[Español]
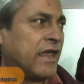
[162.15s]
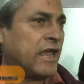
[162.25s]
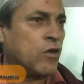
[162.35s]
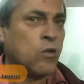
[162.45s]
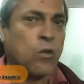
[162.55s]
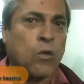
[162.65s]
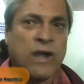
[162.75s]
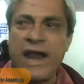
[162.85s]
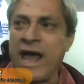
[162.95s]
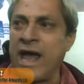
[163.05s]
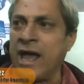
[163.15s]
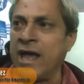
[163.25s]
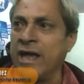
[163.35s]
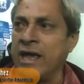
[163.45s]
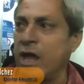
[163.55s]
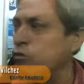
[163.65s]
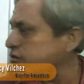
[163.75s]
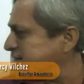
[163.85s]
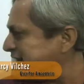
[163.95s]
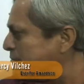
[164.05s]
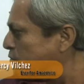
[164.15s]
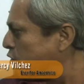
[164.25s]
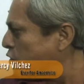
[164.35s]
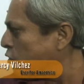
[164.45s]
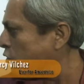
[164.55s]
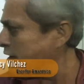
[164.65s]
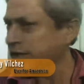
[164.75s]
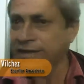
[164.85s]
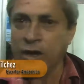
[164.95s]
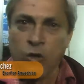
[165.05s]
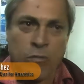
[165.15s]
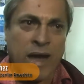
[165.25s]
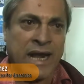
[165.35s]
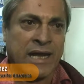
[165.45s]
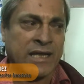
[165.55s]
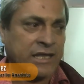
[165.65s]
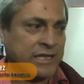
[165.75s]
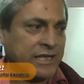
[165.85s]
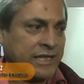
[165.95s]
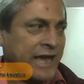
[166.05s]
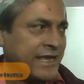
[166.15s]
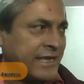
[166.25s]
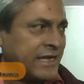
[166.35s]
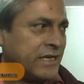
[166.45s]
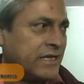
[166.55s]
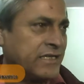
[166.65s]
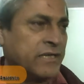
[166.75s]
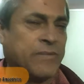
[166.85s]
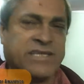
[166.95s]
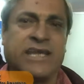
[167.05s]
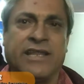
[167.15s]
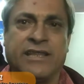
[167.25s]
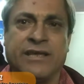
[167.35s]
en, una, en un símbolo de un mal de ayer y del presente.